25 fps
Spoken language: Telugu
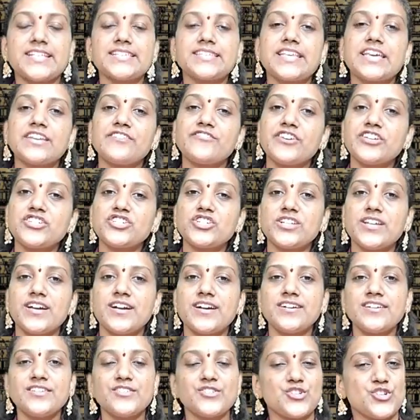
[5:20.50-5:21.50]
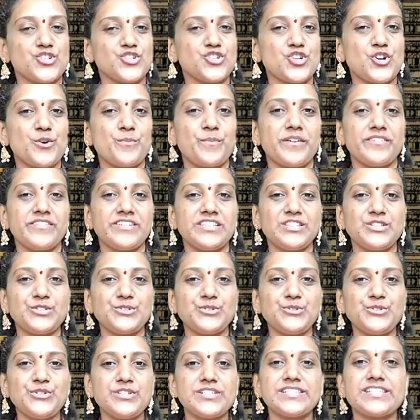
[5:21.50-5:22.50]
సర్వే జన సృజనో భవంతు
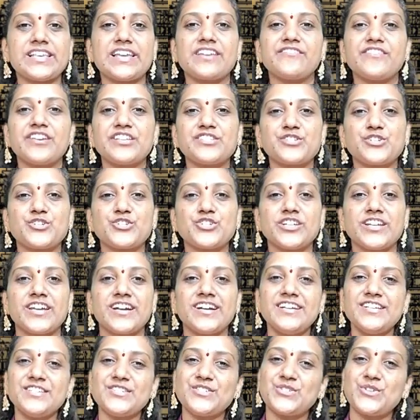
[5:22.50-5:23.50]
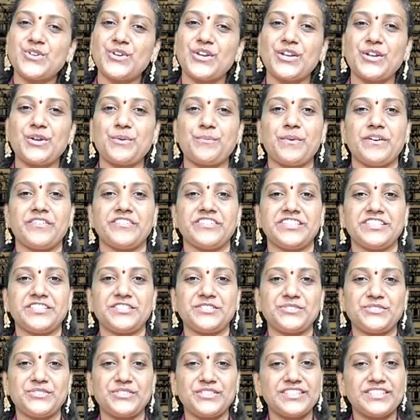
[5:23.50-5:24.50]
సర్వే సృజన సుఖినో భవంతు